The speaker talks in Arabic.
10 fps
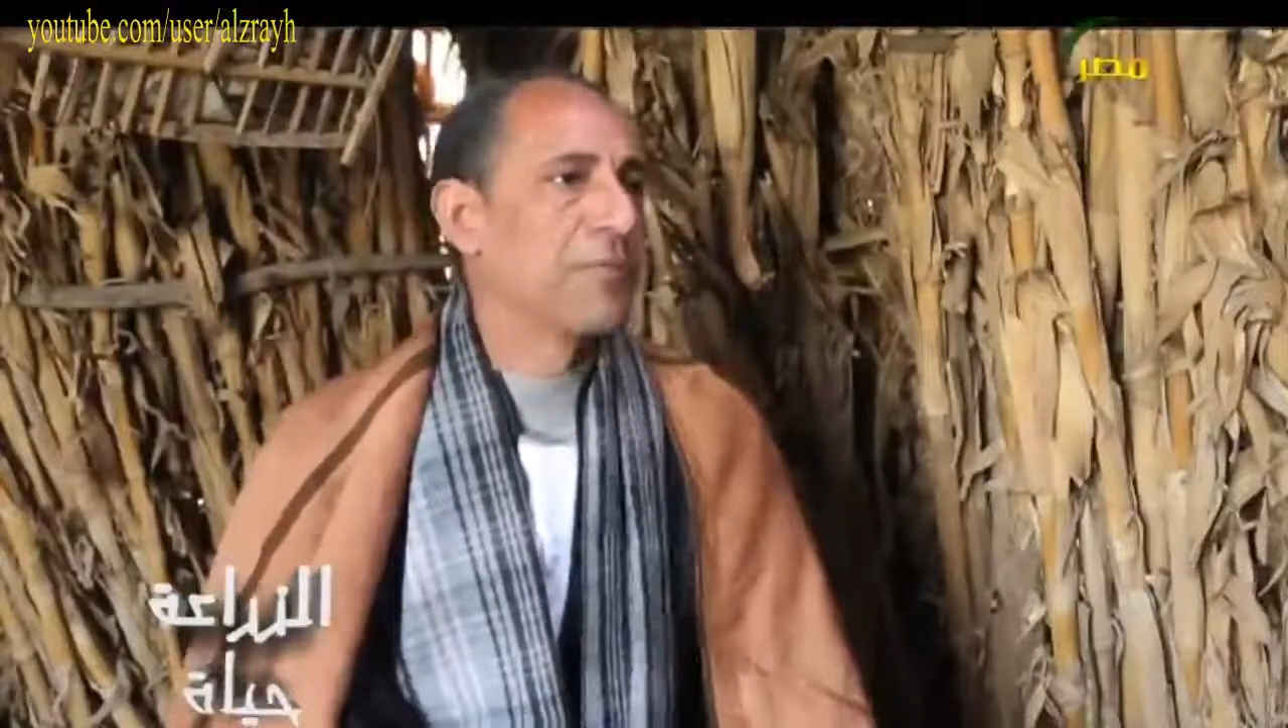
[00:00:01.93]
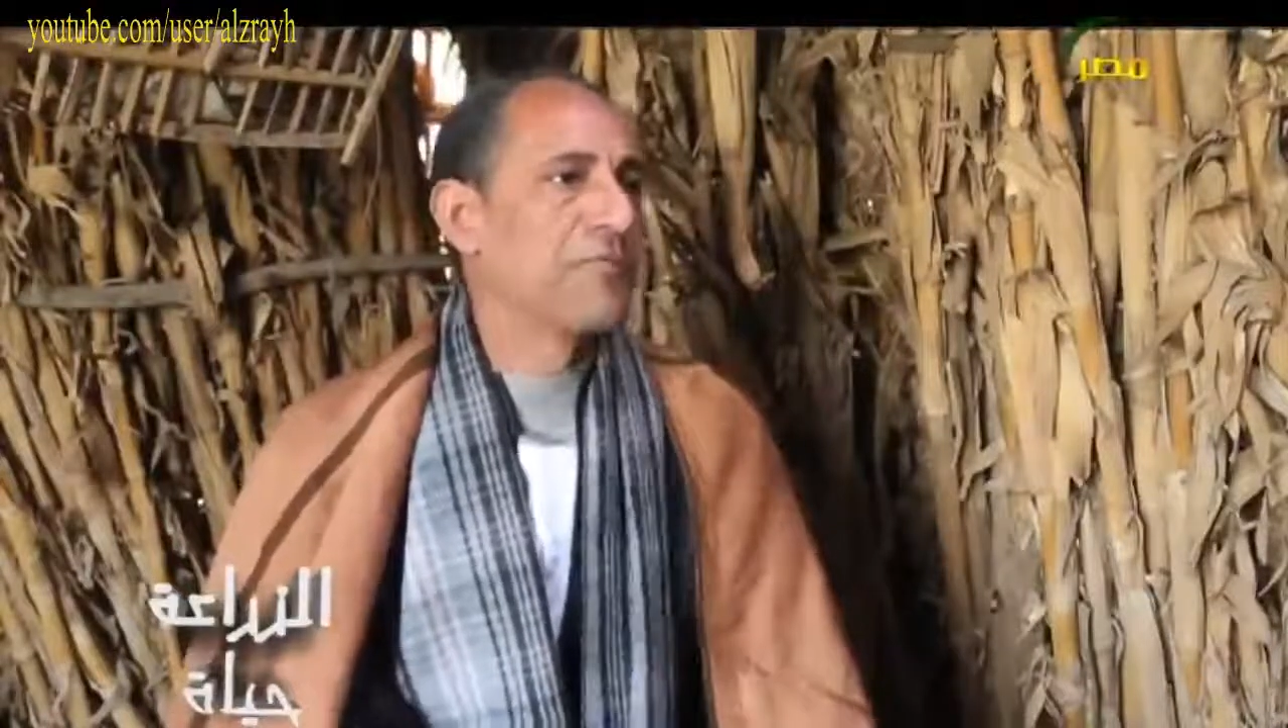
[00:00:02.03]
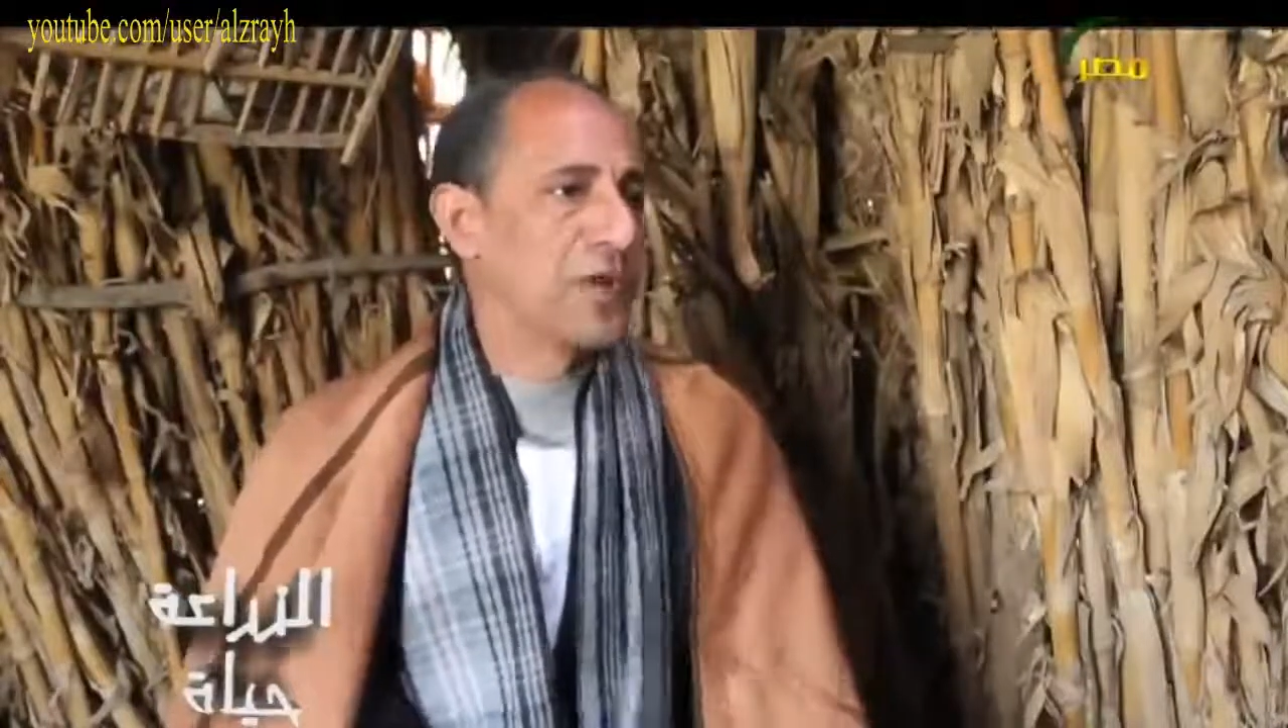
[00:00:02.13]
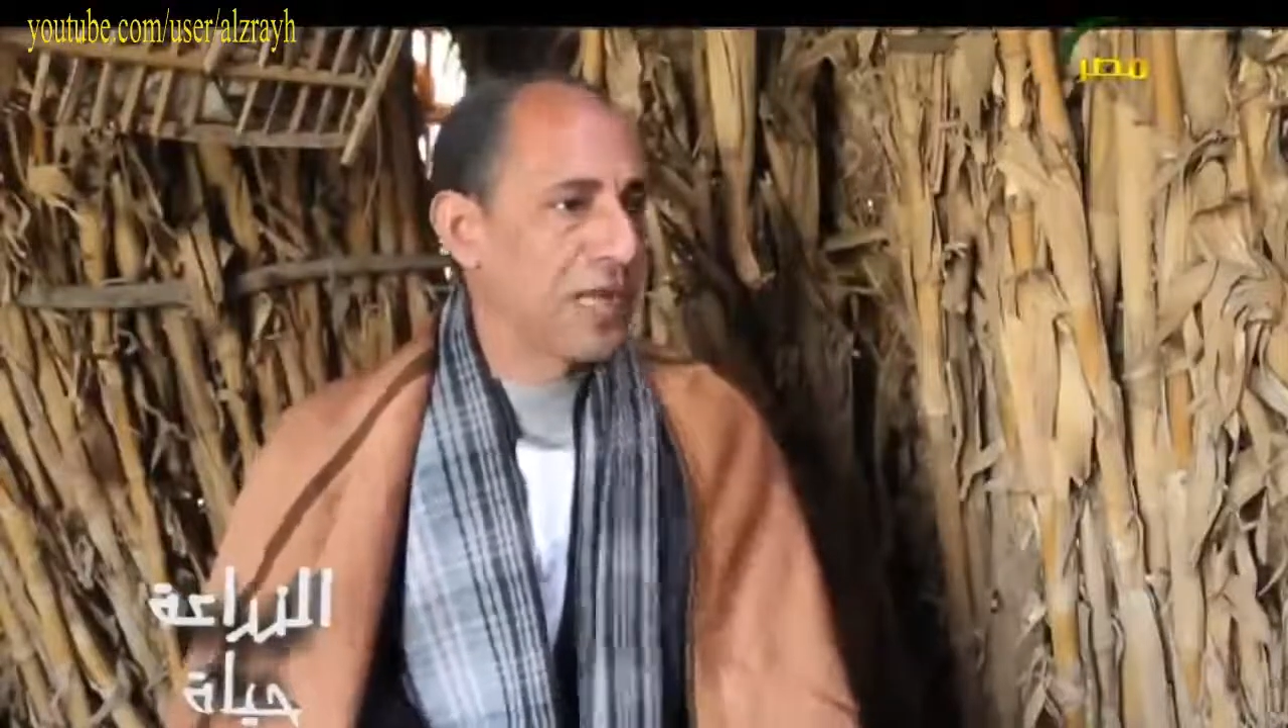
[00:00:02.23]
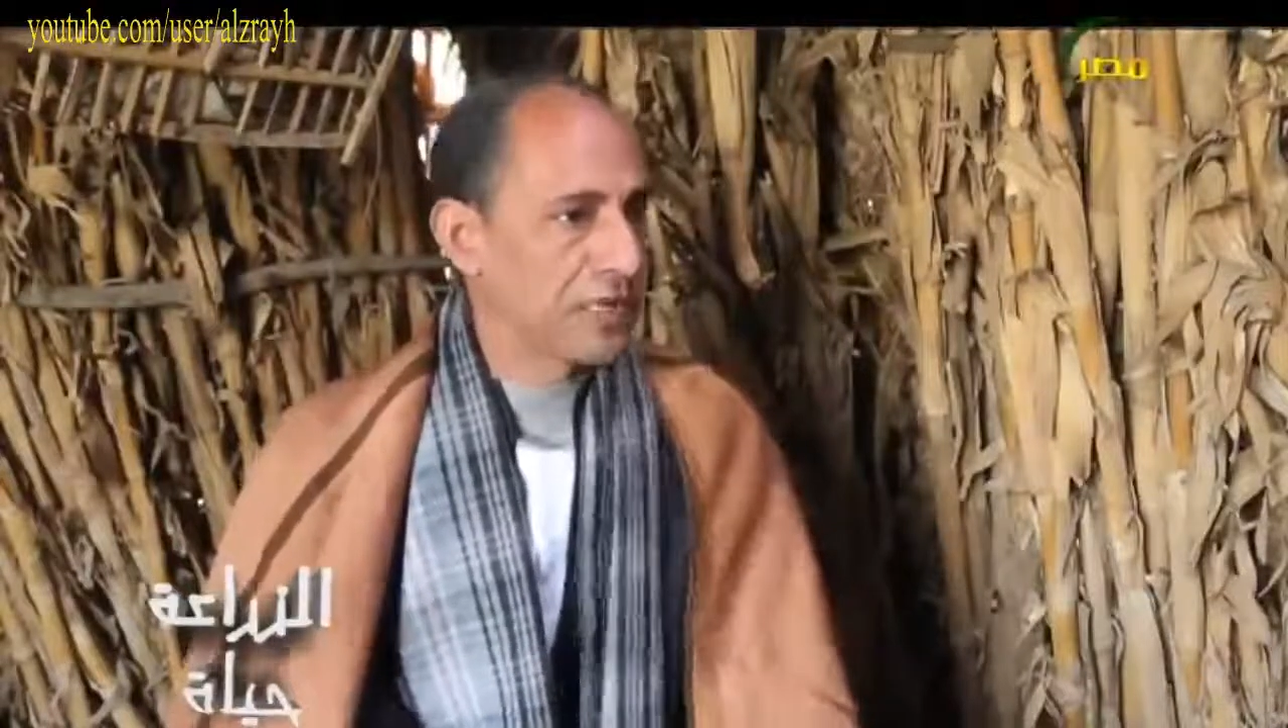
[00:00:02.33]

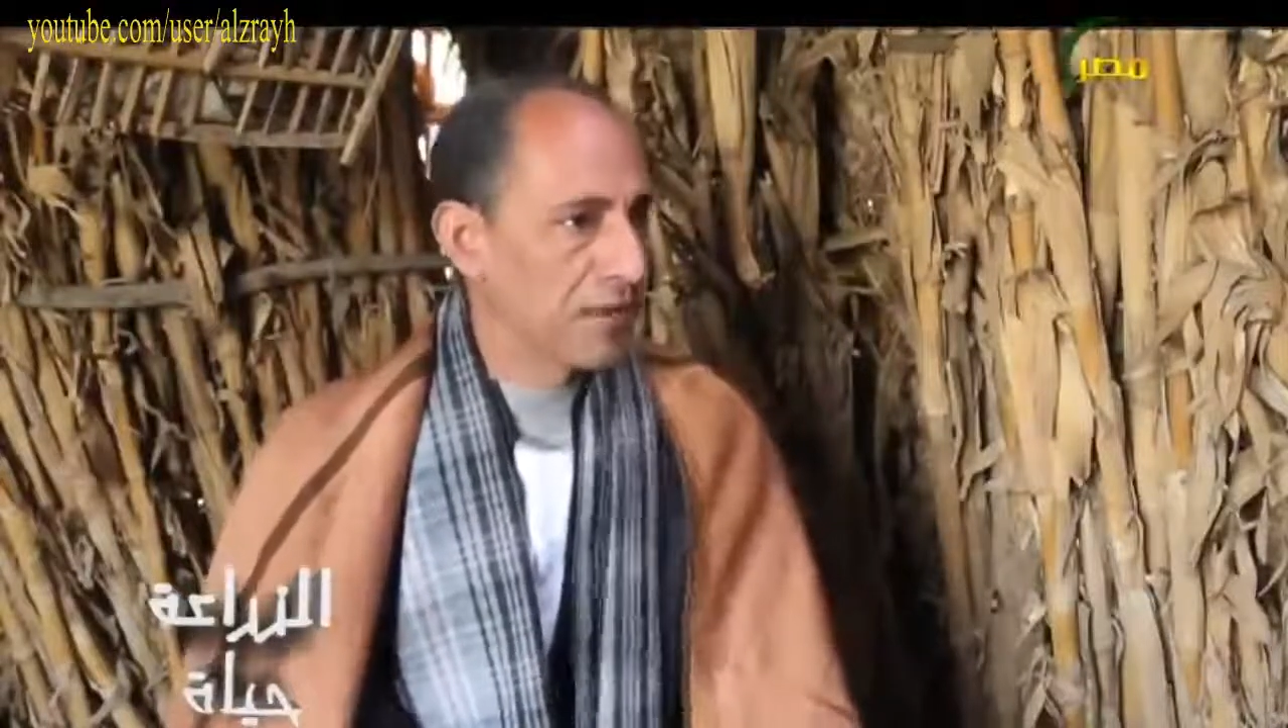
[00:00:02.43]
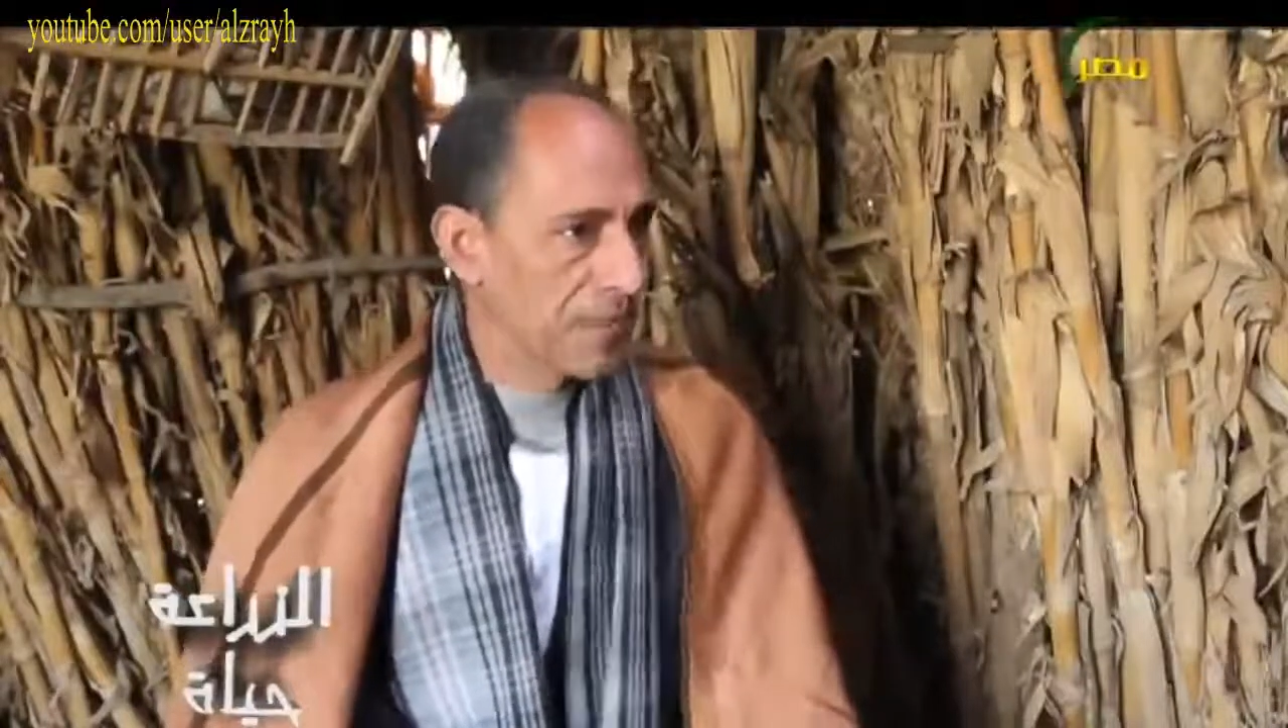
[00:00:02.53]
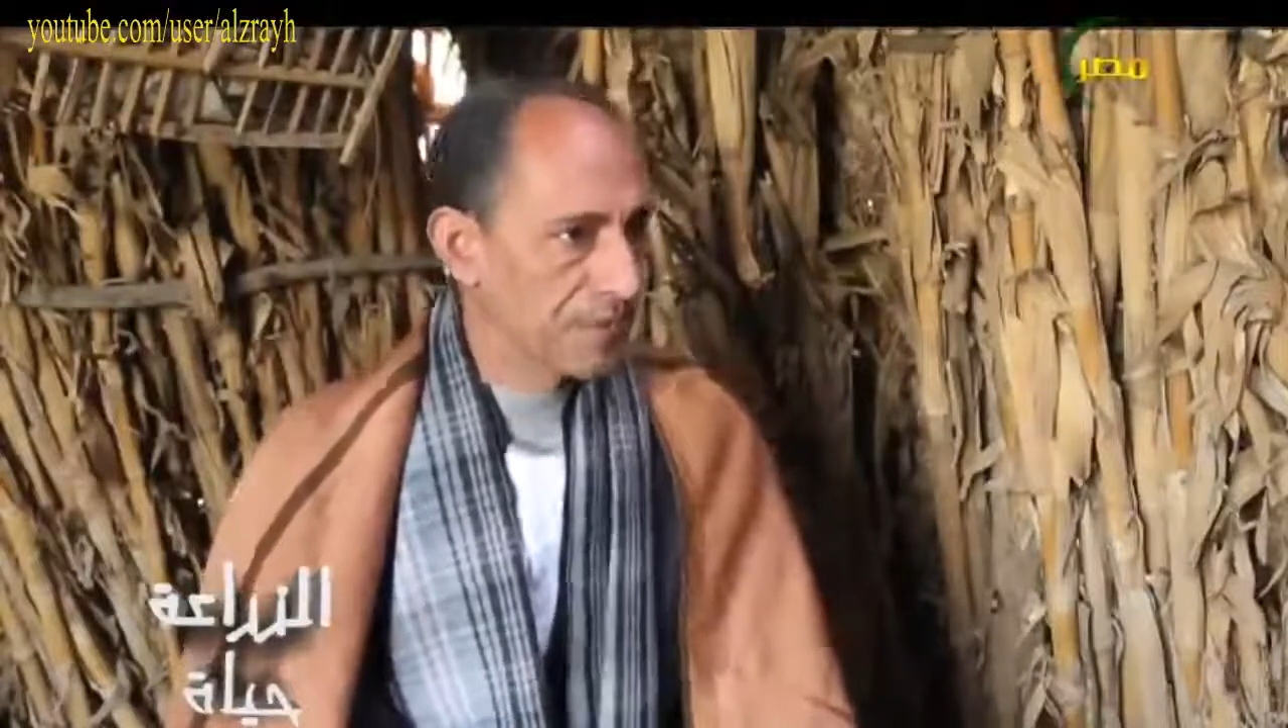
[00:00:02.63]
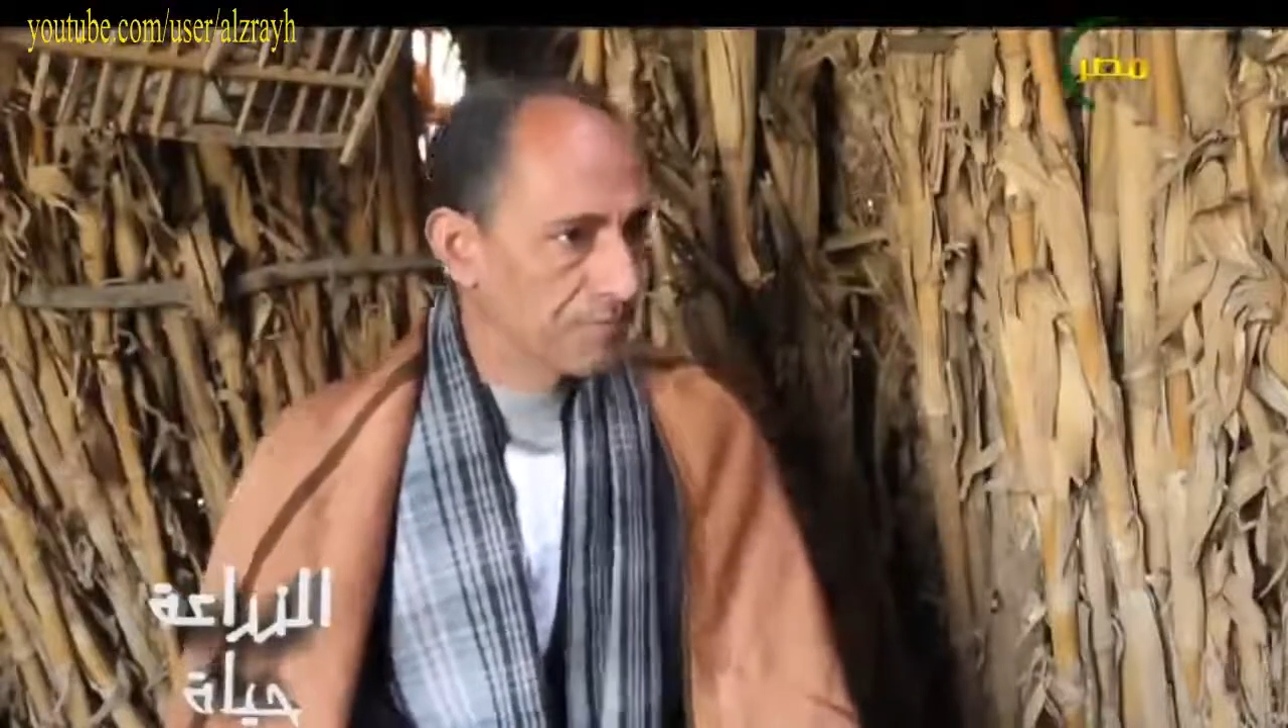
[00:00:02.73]
بالفلاحين كمان